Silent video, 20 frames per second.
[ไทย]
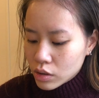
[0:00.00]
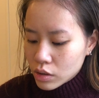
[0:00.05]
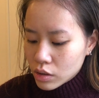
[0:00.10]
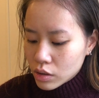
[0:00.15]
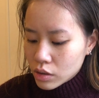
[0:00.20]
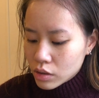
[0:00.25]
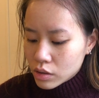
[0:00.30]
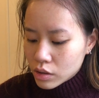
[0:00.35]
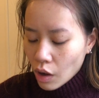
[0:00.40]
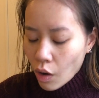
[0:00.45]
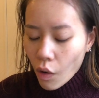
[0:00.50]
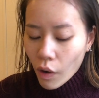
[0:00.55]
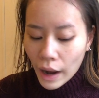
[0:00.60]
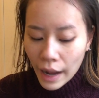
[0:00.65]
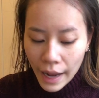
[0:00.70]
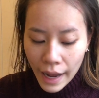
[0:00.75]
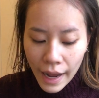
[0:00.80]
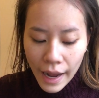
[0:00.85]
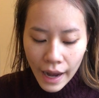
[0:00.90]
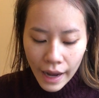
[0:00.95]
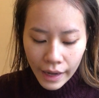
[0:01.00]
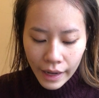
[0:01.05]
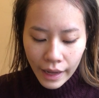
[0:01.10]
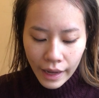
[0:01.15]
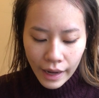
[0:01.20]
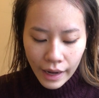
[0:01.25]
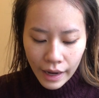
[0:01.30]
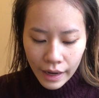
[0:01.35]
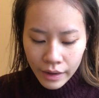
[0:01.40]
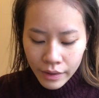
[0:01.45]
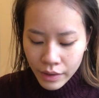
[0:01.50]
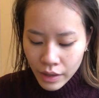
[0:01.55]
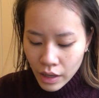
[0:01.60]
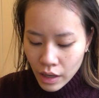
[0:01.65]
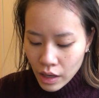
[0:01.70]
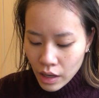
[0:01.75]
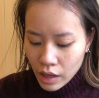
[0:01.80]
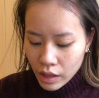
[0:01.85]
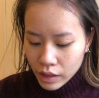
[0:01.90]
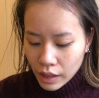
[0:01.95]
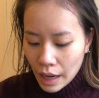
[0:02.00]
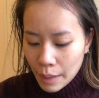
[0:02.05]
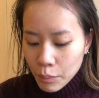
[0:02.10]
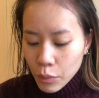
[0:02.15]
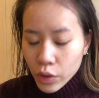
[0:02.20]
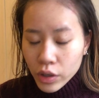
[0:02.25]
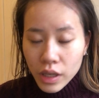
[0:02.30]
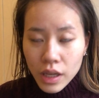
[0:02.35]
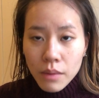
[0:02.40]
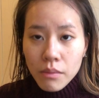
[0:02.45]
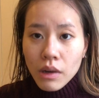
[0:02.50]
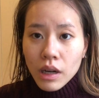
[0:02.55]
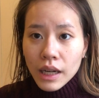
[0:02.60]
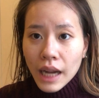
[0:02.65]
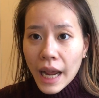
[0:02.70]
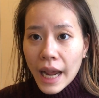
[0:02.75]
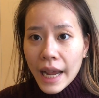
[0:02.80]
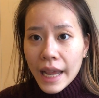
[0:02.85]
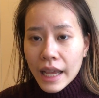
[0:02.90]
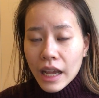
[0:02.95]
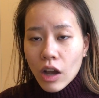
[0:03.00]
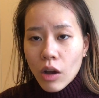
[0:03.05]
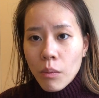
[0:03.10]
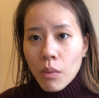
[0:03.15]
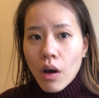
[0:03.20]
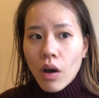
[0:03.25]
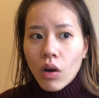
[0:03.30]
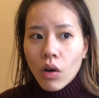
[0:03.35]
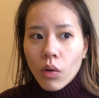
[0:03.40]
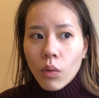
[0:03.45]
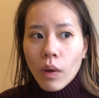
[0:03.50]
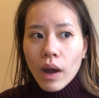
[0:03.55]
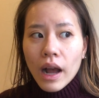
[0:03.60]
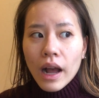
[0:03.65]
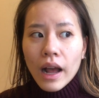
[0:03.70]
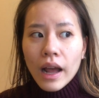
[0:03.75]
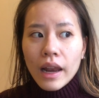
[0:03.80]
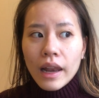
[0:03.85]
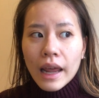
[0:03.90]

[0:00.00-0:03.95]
025นะคะทั้งหมดที่เมืองไทยเขาบอกว่า